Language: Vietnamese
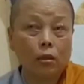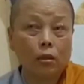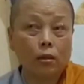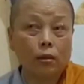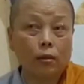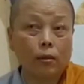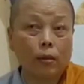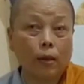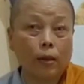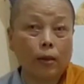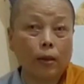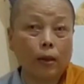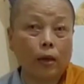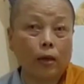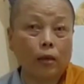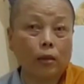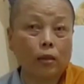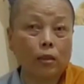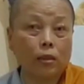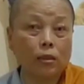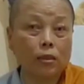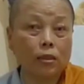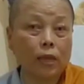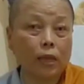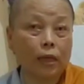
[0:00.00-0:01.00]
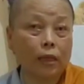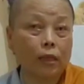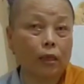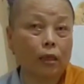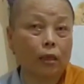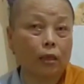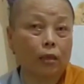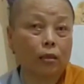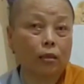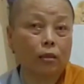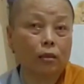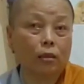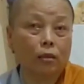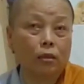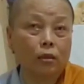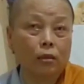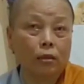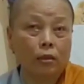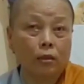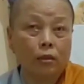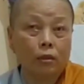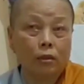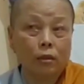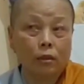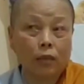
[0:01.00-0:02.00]
bây giờ chính xác nè,
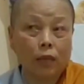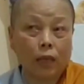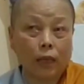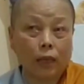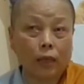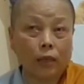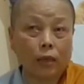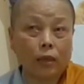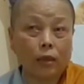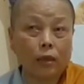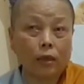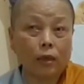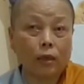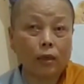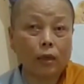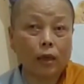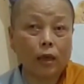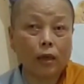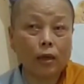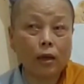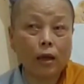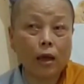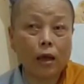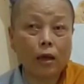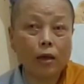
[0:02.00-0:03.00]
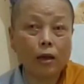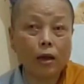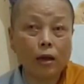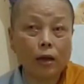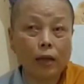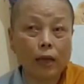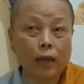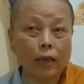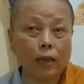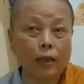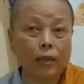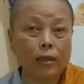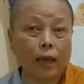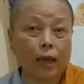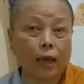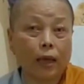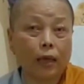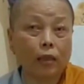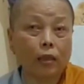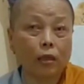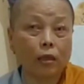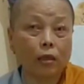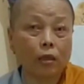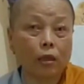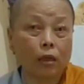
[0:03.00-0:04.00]
thầy là để đến đây để
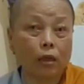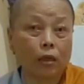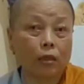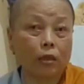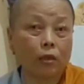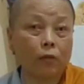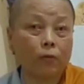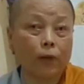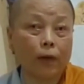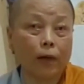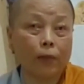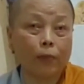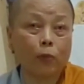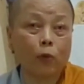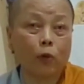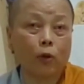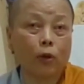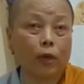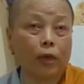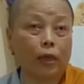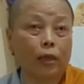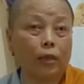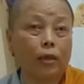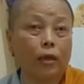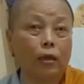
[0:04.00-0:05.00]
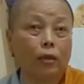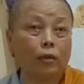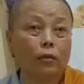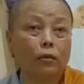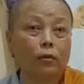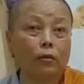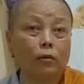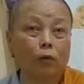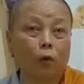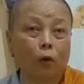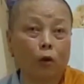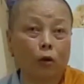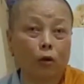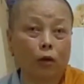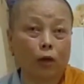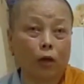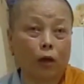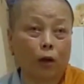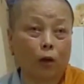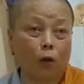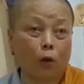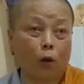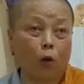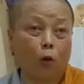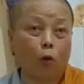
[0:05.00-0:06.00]
giải thích là thuyết pháp cho nghe dân, còn
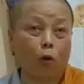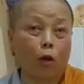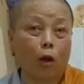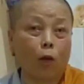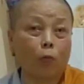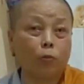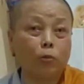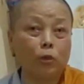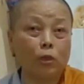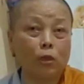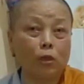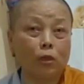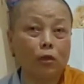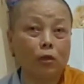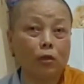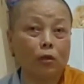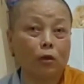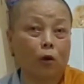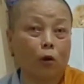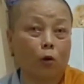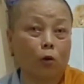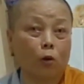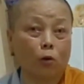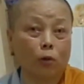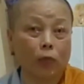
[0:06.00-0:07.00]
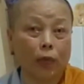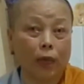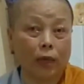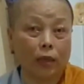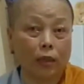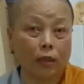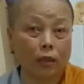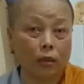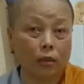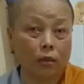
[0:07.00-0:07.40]
họ còn không chưa lọt lỗ tai nữa,